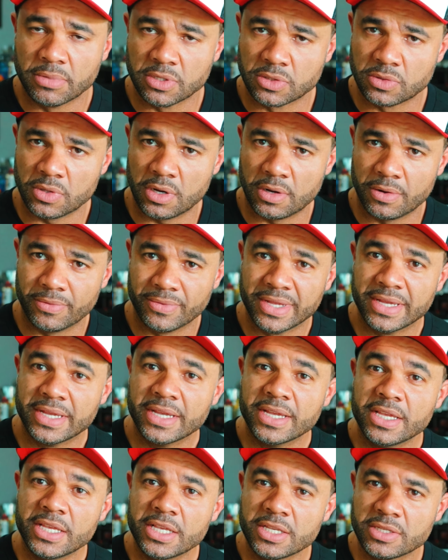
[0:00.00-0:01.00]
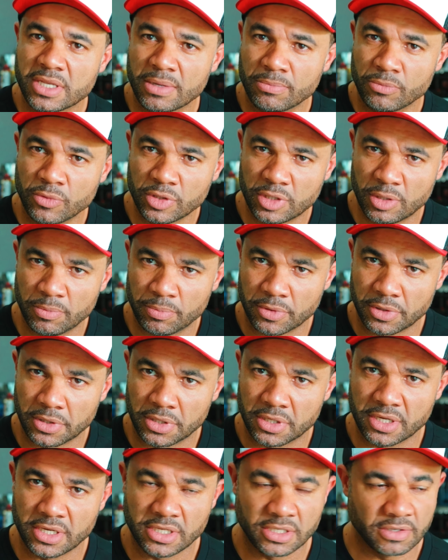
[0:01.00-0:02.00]
Pessoal, isso é muito
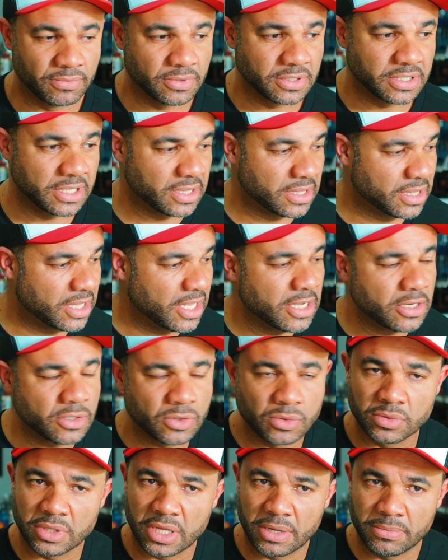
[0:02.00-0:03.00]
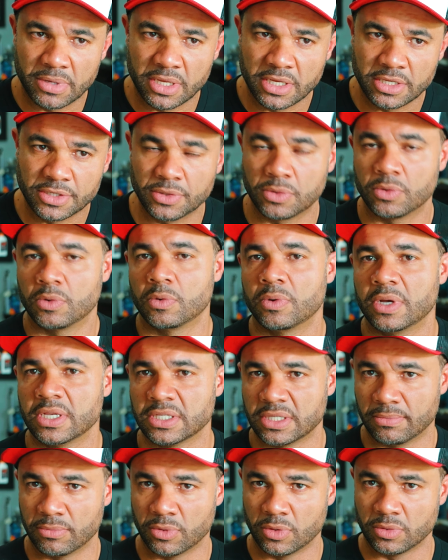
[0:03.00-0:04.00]
importante você ter juntamente com
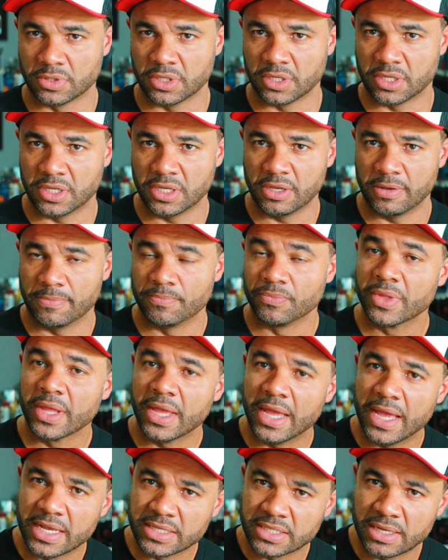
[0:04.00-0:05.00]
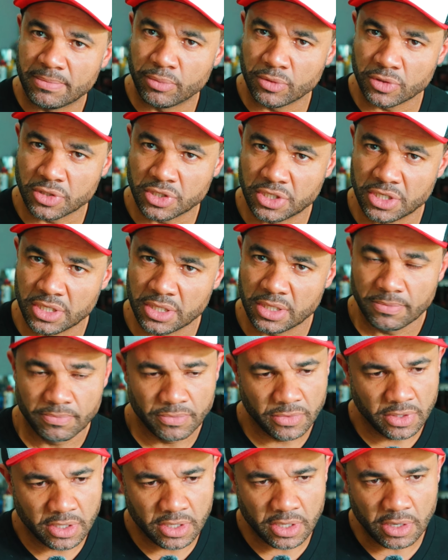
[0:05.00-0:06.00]
essa bolsa aqui, essa apostila,
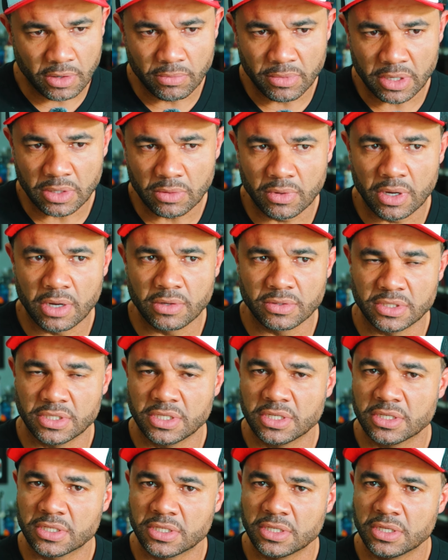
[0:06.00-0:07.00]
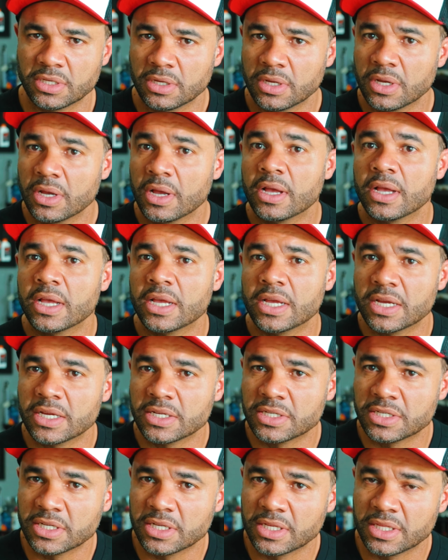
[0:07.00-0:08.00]
que é um manualzinho assim
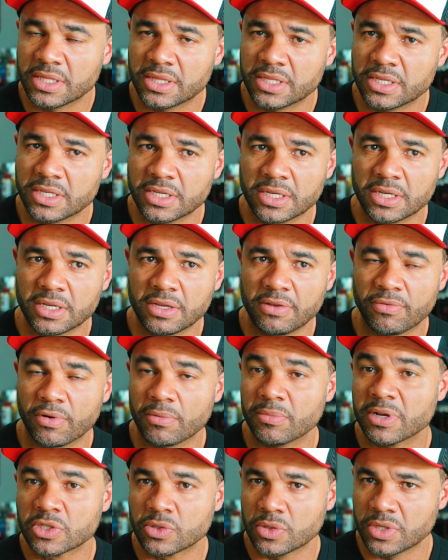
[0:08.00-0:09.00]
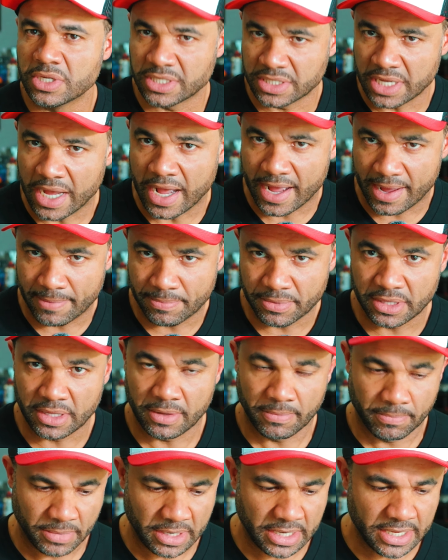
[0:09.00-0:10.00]
é, de, de informações
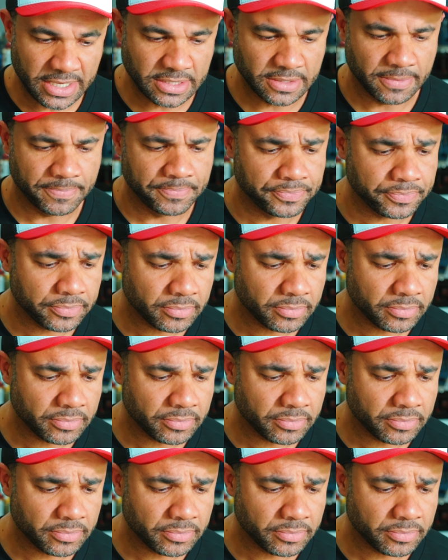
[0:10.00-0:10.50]
rápida, beleza?